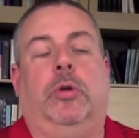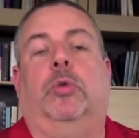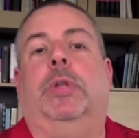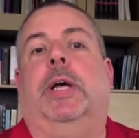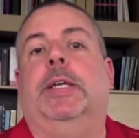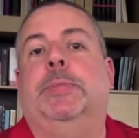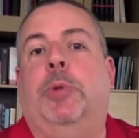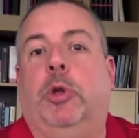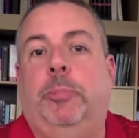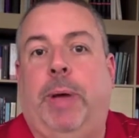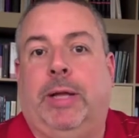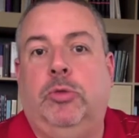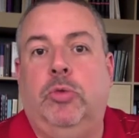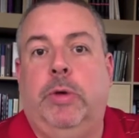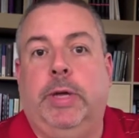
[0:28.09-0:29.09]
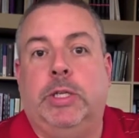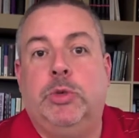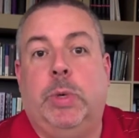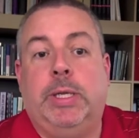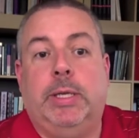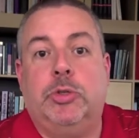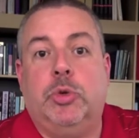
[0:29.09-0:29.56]
qu'on transporte partout avec
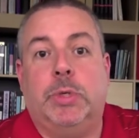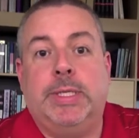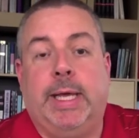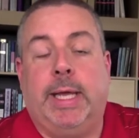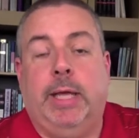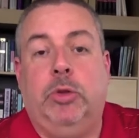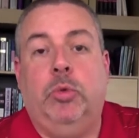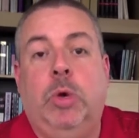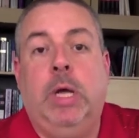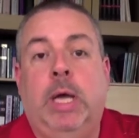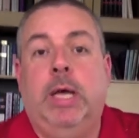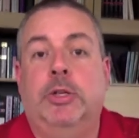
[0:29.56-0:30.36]
soi dans son sac à dos.